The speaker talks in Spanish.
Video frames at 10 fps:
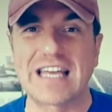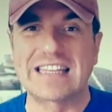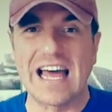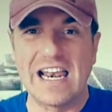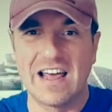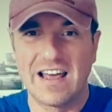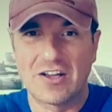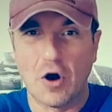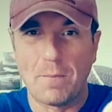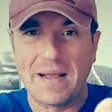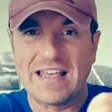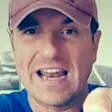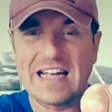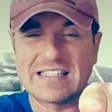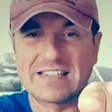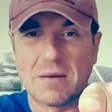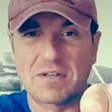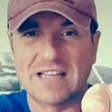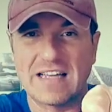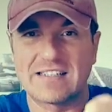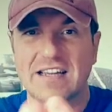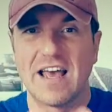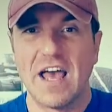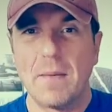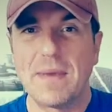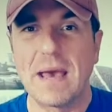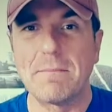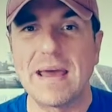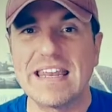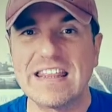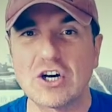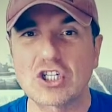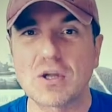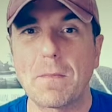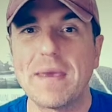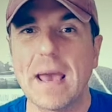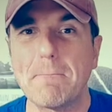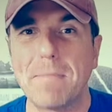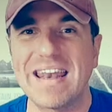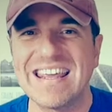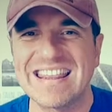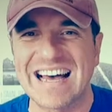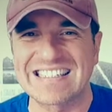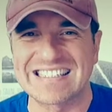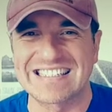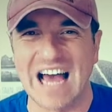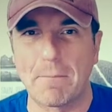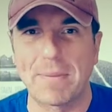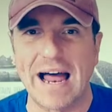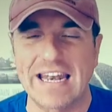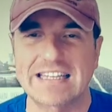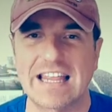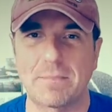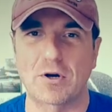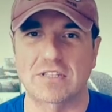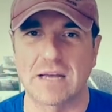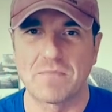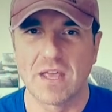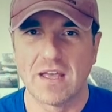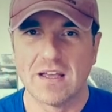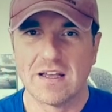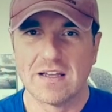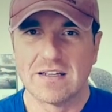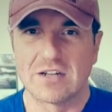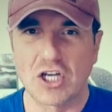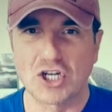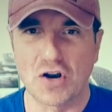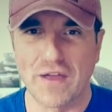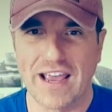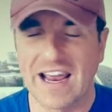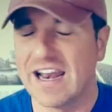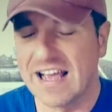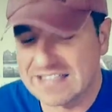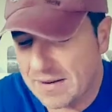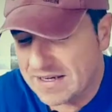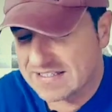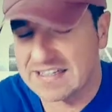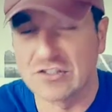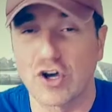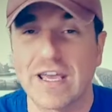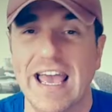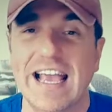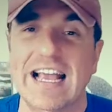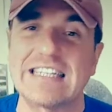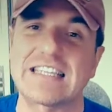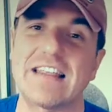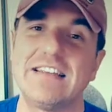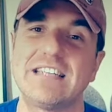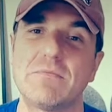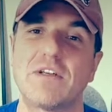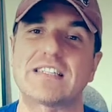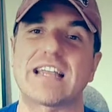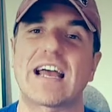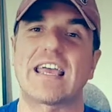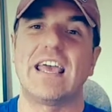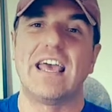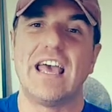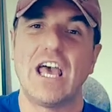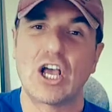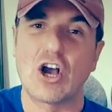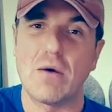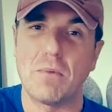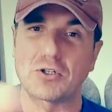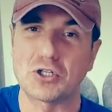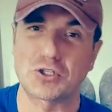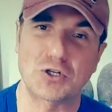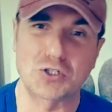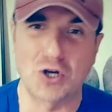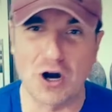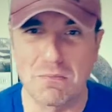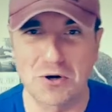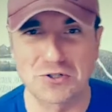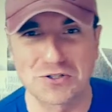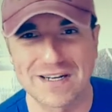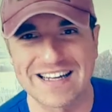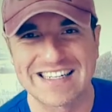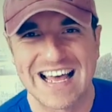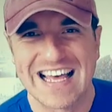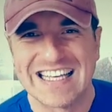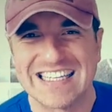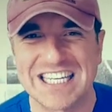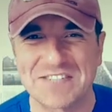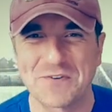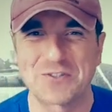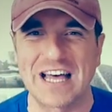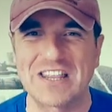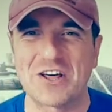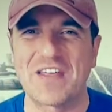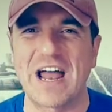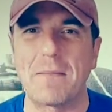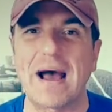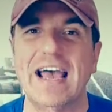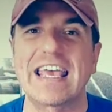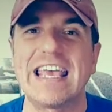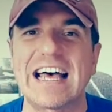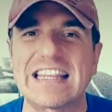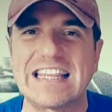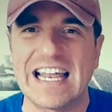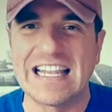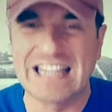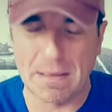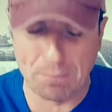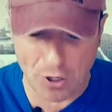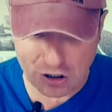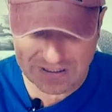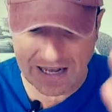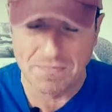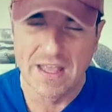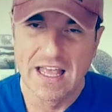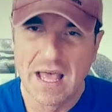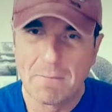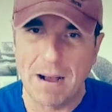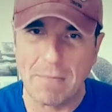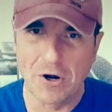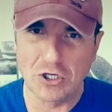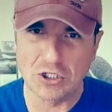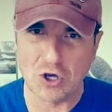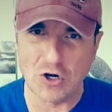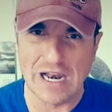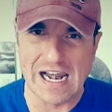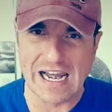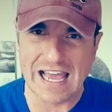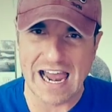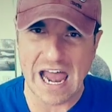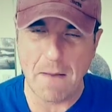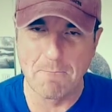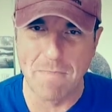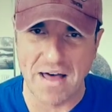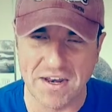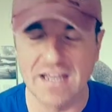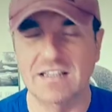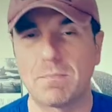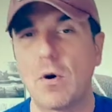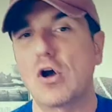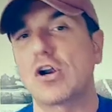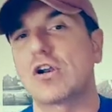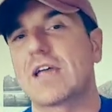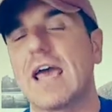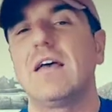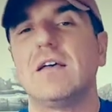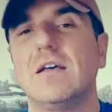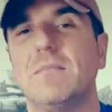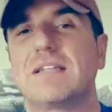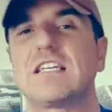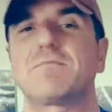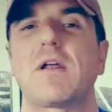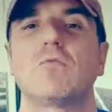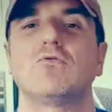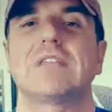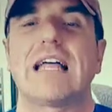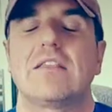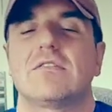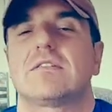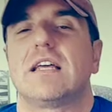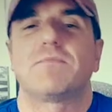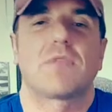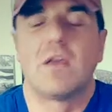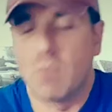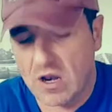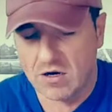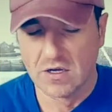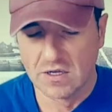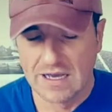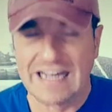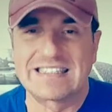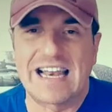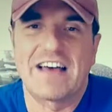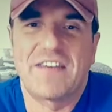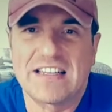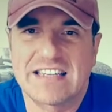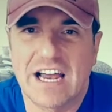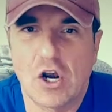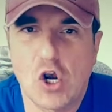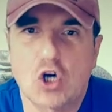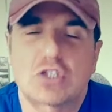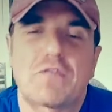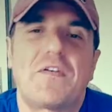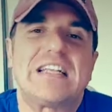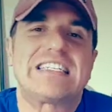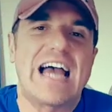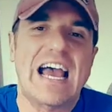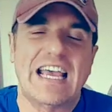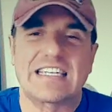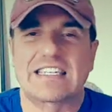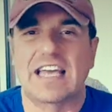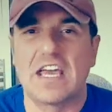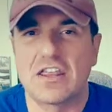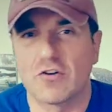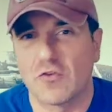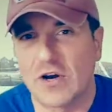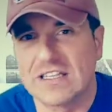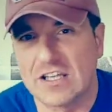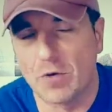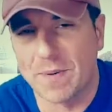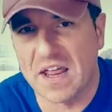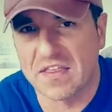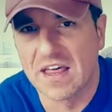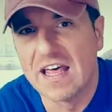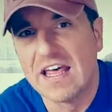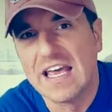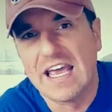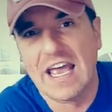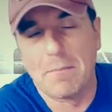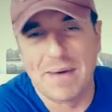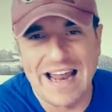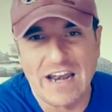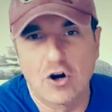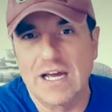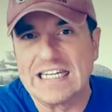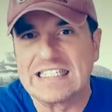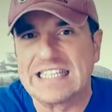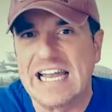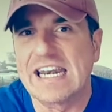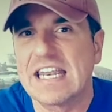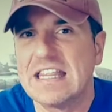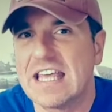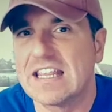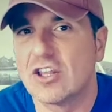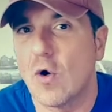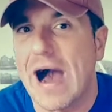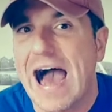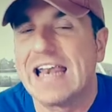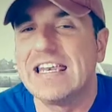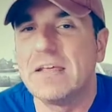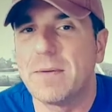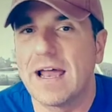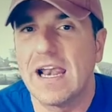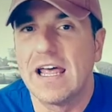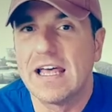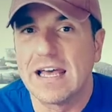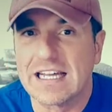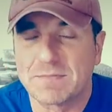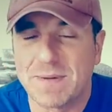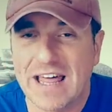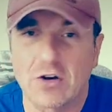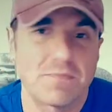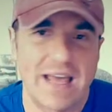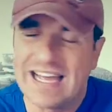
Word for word: ¿Qué tal compañeras? ¿Cómo estáis? Bienvenidos, bienvenidas a Planeta Deporte. Soy Jordi Gil y ya sabéis que estoy encantadísimo de estar aquí con vosotros, con vosotras, disfrutando de la magia del deporte. Vámonos con el Real Madrid porque me estáis preguntando si, bueno, hasta la fecha los fichajes que hizo Florentino Pérez en verano están rindiendo al nivel esperado.